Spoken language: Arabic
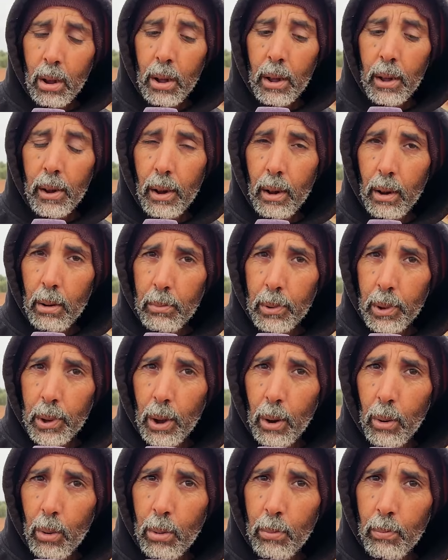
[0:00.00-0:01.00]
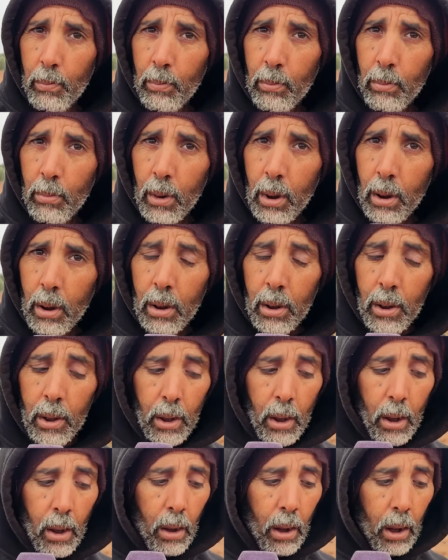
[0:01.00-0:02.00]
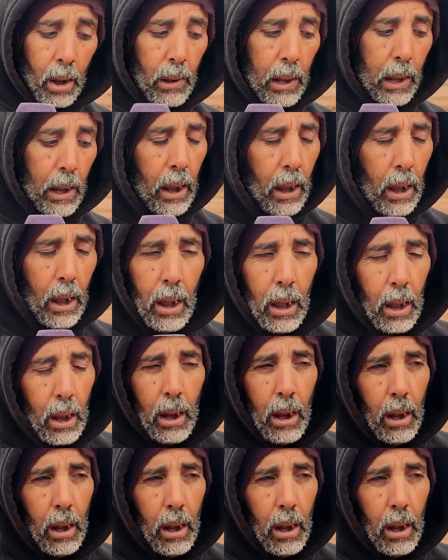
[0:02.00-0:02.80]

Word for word: راهم داوهم قلت لها